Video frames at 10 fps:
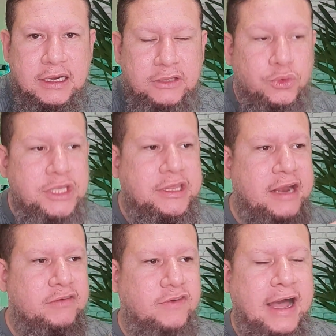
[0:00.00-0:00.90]
No
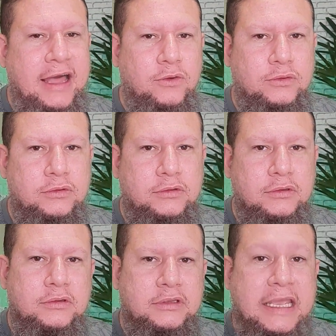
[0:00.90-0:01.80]
intervalo,
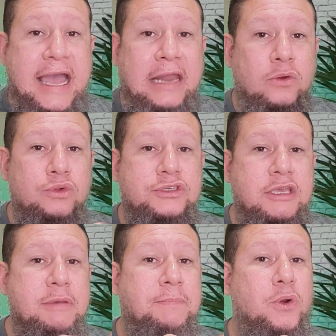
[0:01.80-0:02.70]
tem alunos que
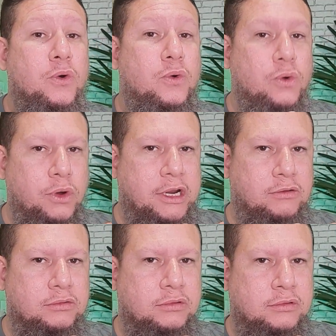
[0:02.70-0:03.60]
me
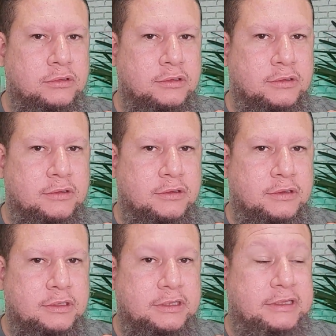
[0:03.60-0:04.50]
procuram
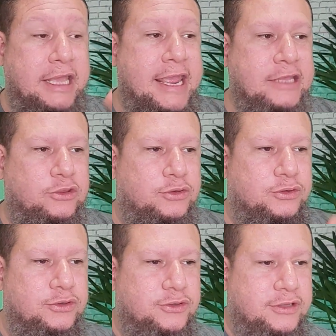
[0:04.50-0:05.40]

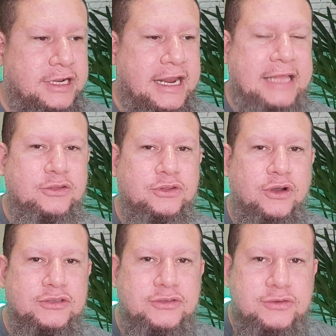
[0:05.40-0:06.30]
dentro lá do
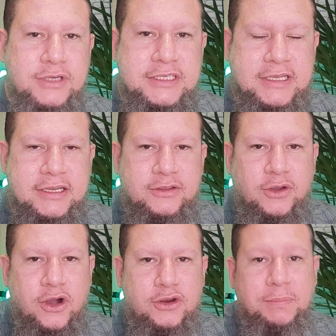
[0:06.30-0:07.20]
nosso
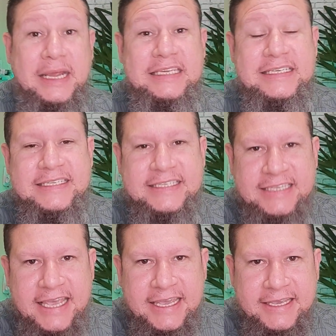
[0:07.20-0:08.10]
escritório para
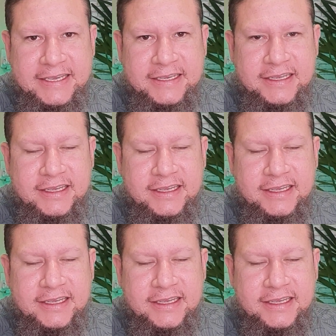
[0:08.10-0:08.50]
dizer